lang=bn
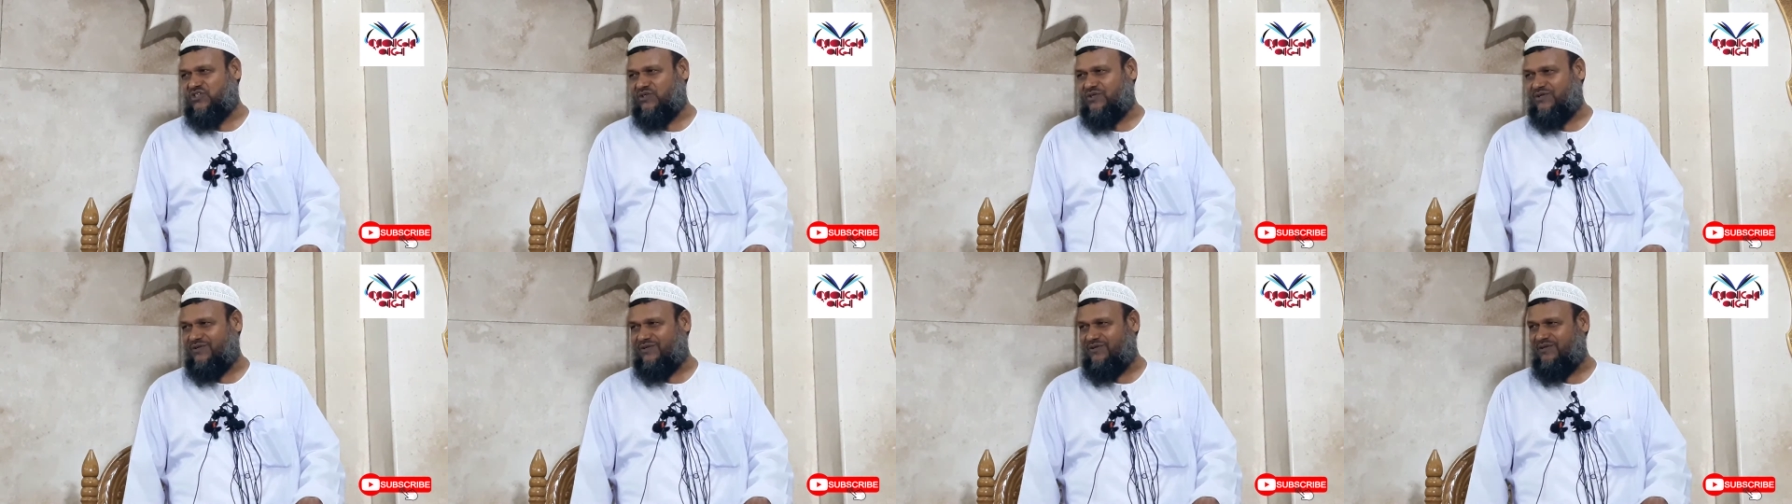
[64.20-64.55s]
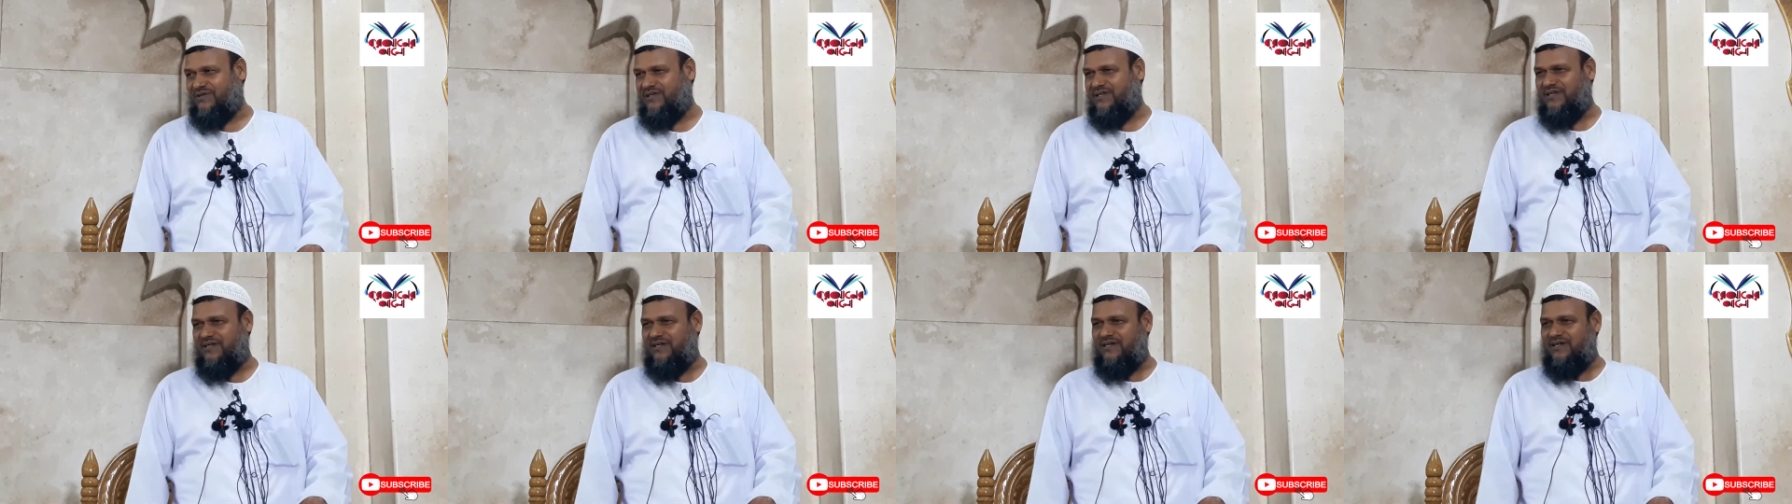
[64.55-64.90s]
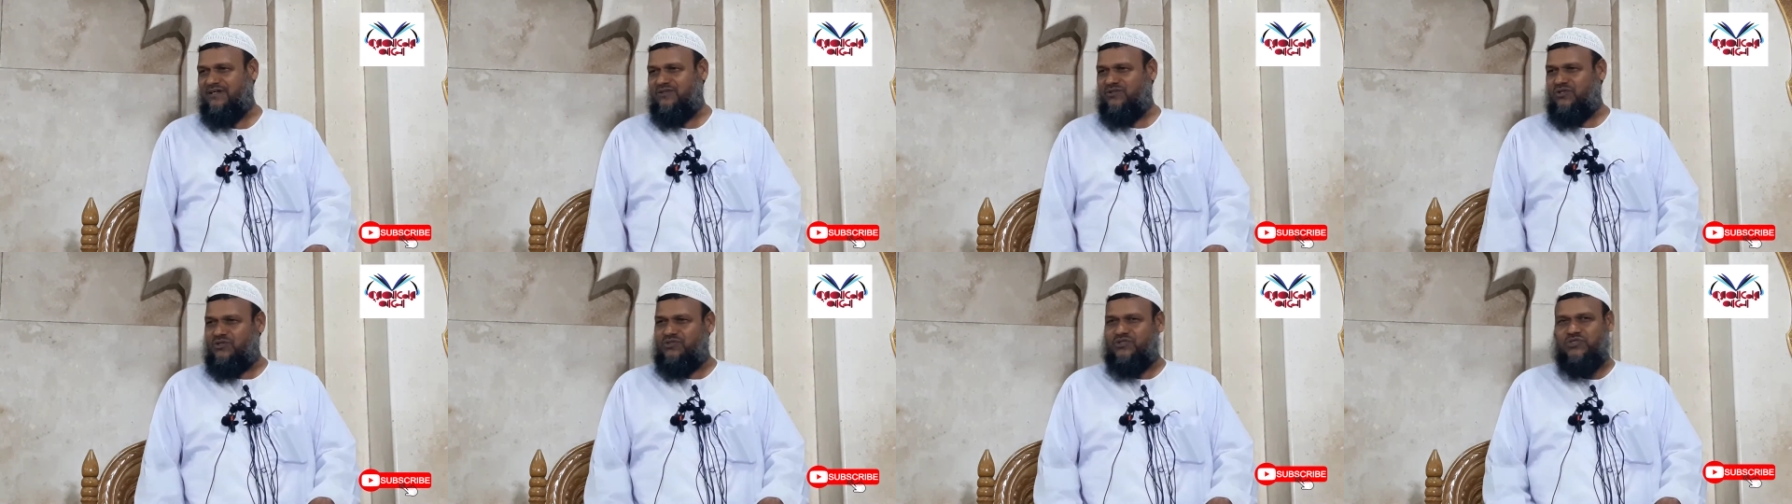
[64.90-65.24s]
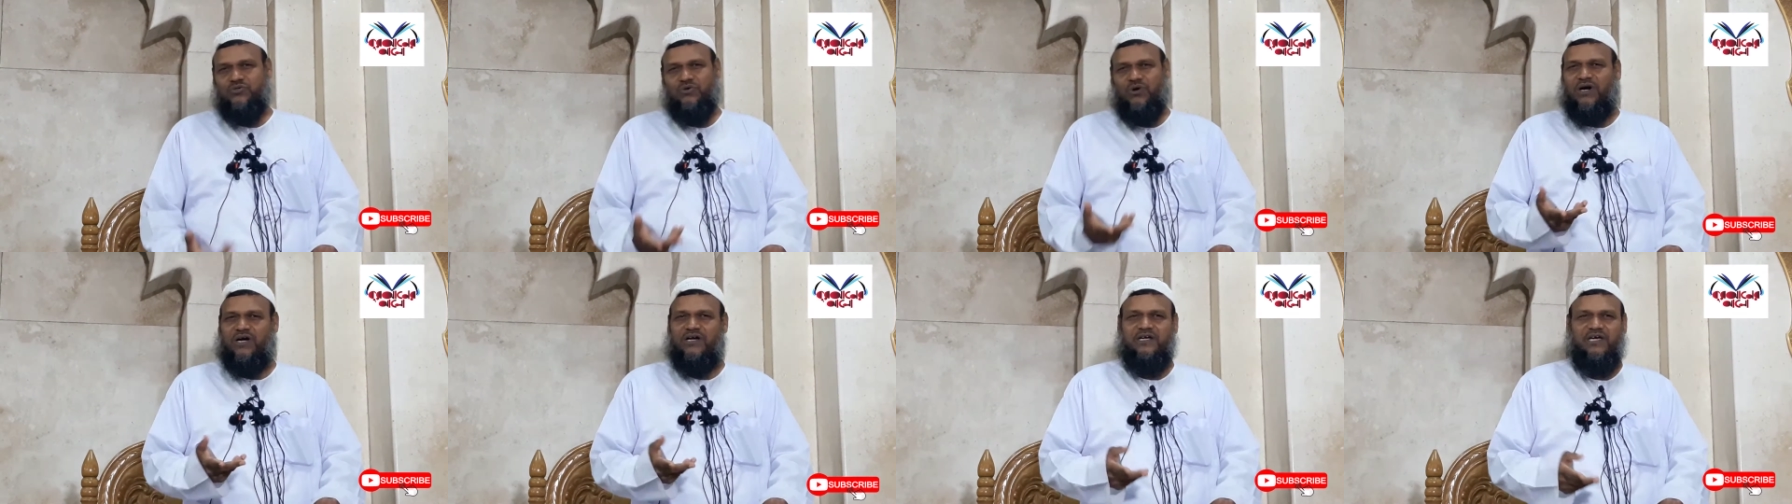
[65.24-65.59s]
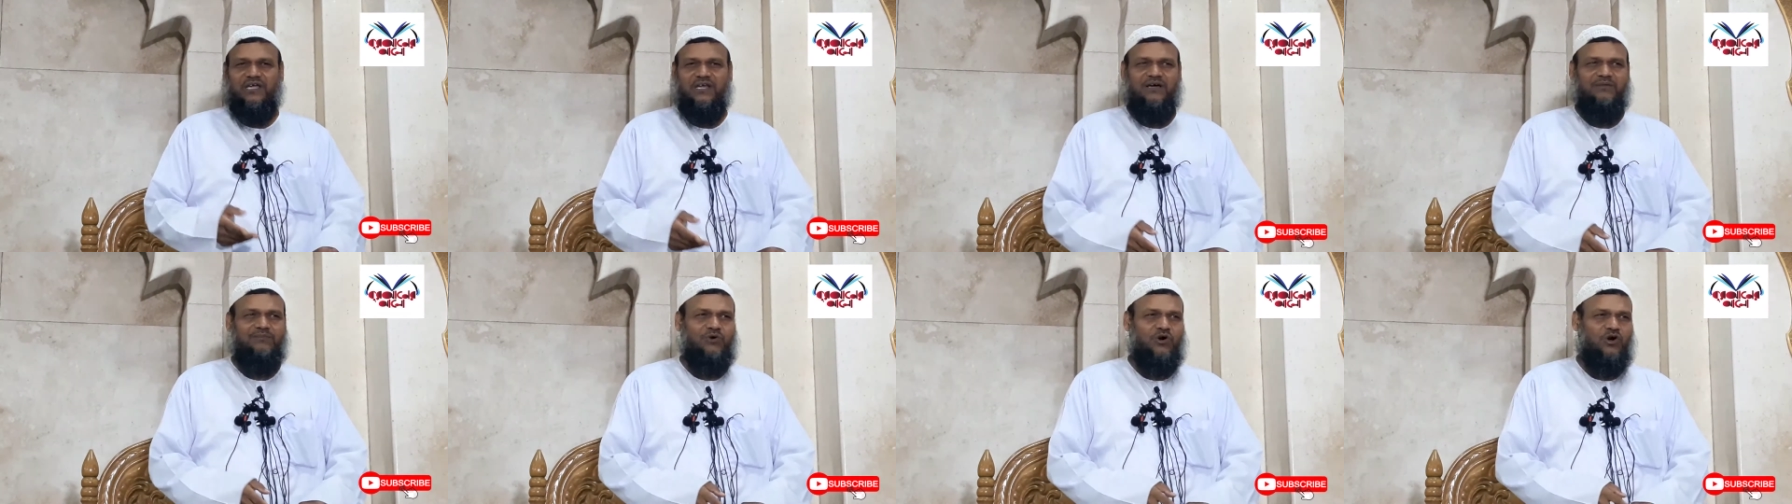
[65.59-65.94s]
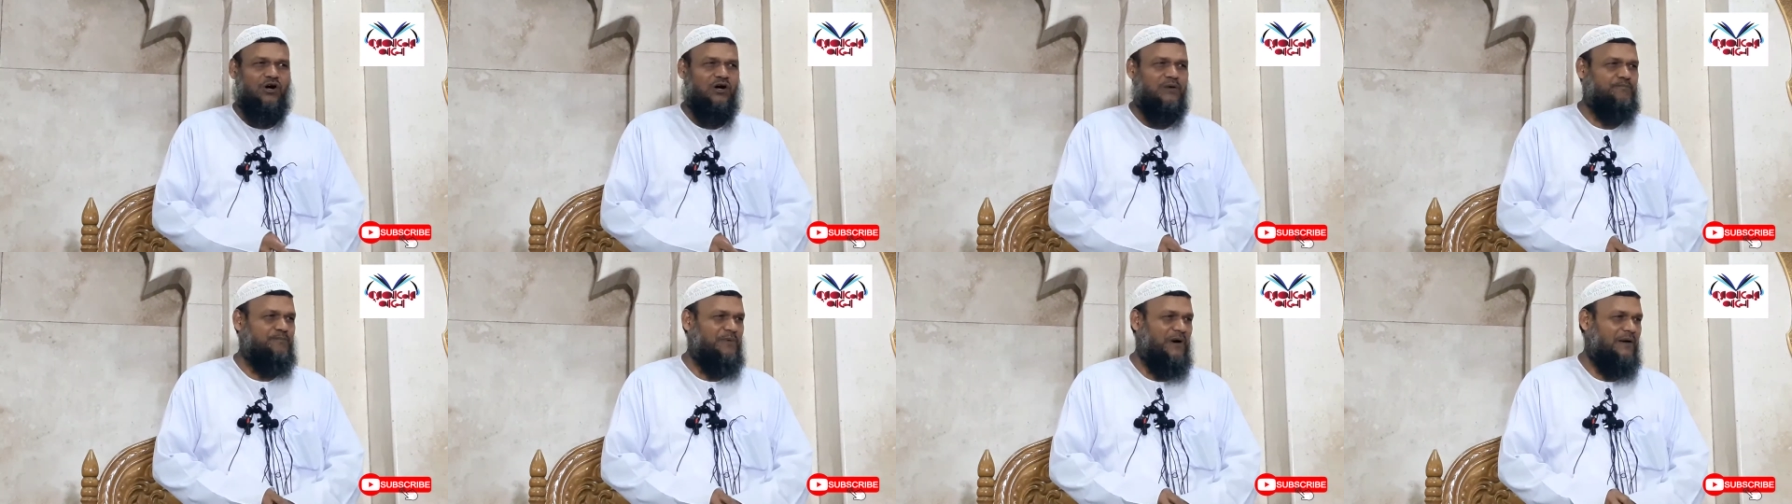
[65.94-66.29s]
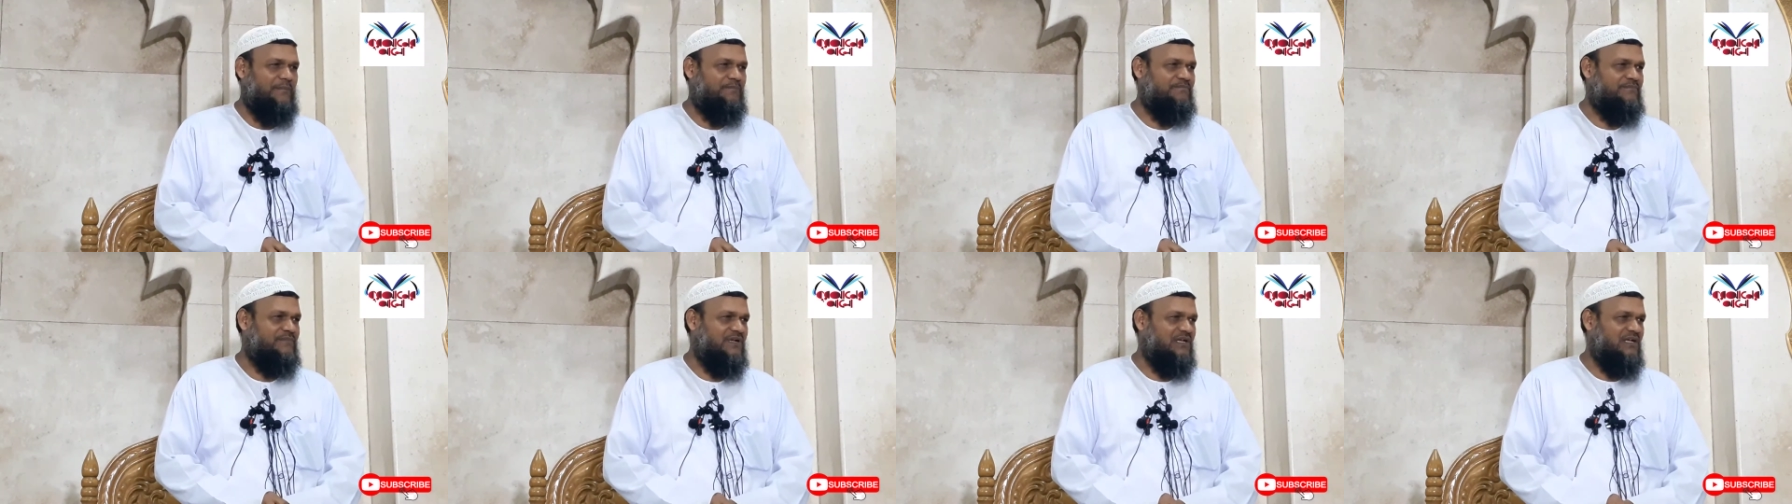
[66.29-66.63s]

জন্য তো জুয়া খেলা মহাপাপ